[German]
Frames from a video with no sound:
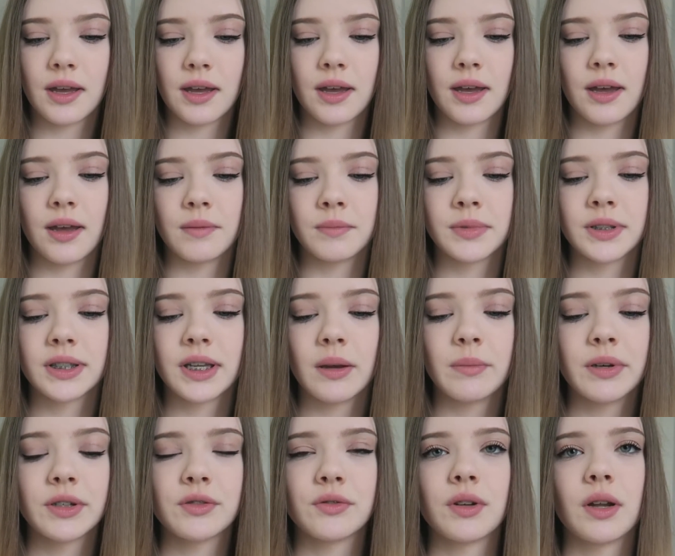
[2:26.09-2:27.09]
ähm,
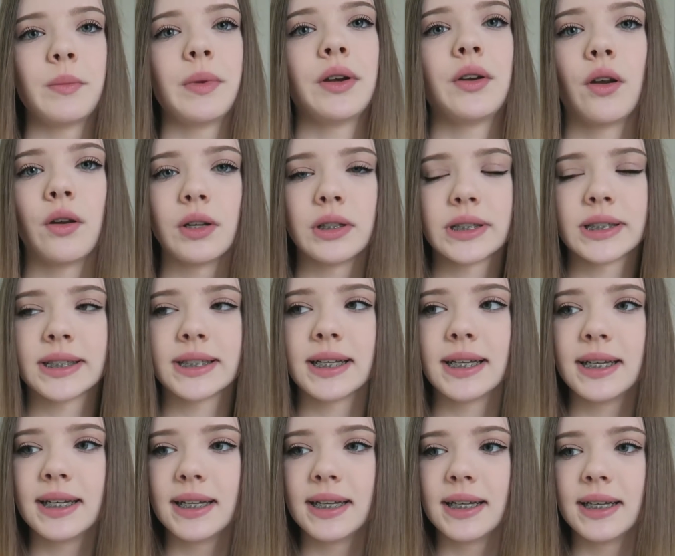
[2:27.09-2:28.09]
Starbucks oder McDonalds?
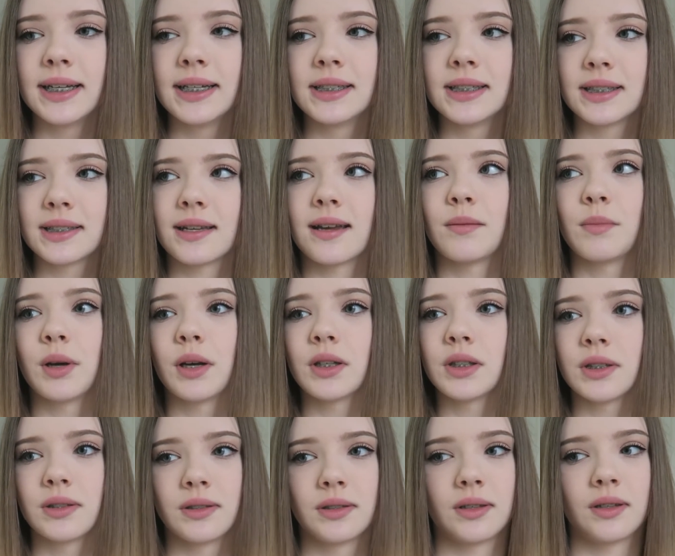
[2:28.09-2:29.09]

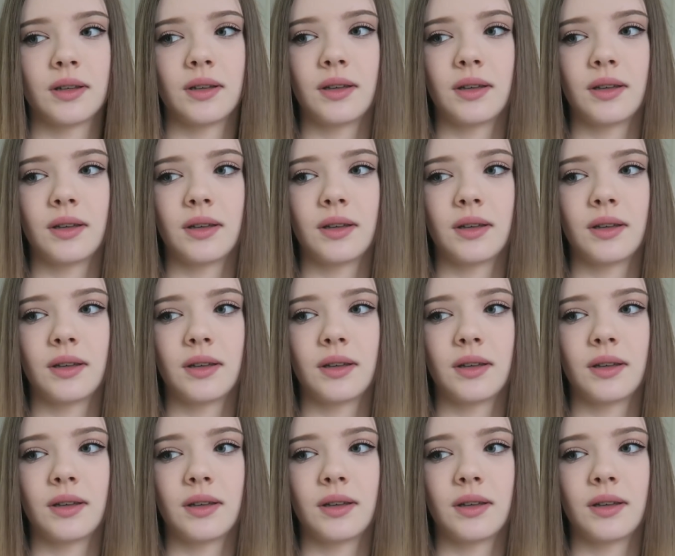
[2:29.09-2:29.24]
Starbucks.